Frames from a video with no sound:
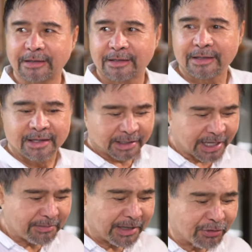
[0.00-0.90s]
Amen.
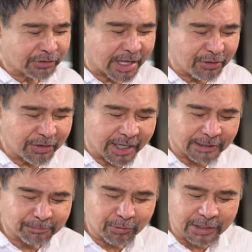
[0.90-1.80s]
Kaya meron tayong
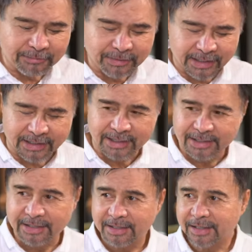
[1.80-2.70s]
healthful living.
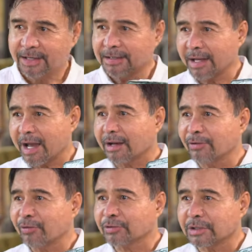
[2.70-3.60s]
Amen.
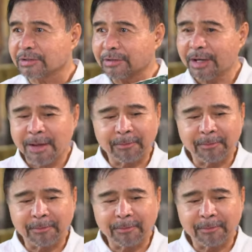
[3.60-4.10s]
Nakakalungkot ito.